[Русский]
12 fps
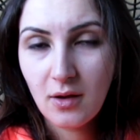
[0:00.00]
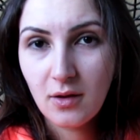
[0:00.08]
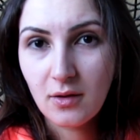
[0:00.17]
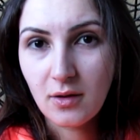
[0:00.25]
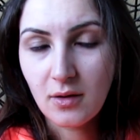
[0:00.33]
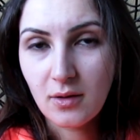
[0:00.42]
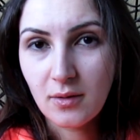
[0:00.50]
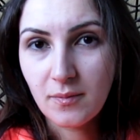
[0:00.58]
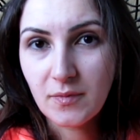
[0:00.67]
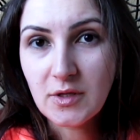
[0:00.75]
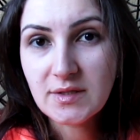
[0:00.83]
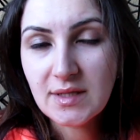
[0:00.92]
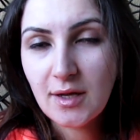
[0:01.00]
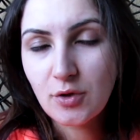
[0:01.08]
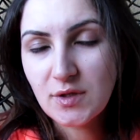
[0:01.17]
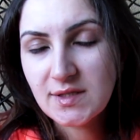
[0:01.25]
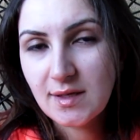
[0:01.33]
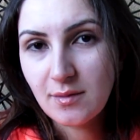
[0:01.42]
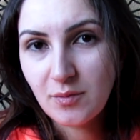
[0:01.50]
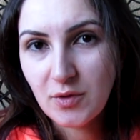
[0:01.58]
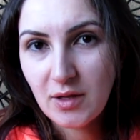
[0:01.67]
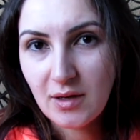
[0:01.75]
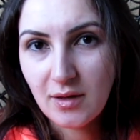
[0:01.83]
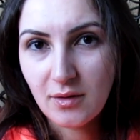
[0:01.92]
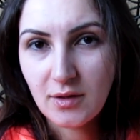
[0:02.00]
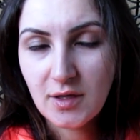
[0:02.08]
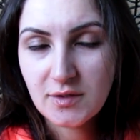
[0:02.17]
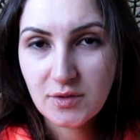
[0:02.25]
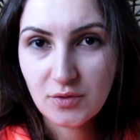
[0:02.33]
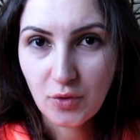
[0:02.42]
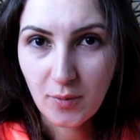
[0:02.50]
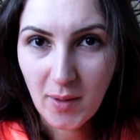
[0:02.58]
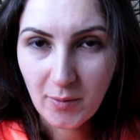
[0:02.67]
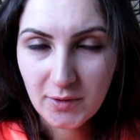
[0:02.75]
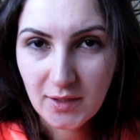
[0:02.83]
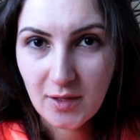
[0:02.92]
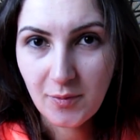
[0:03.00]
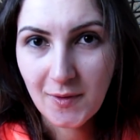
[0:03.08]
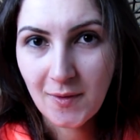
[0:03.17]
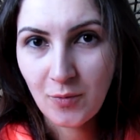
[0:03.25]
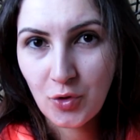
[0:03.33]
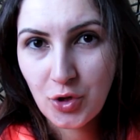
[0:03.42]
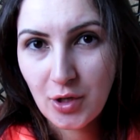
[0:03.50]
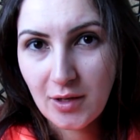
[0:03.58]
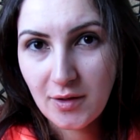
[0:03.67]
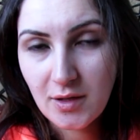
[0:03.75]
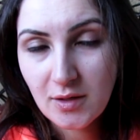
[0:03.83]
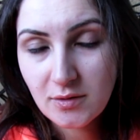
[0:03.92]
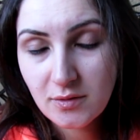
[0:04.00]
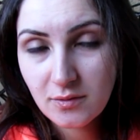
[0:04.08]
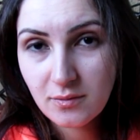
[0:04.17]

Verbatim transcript: Э, не знаю, на самом деле, есть у Обамы такие полномочия или нет,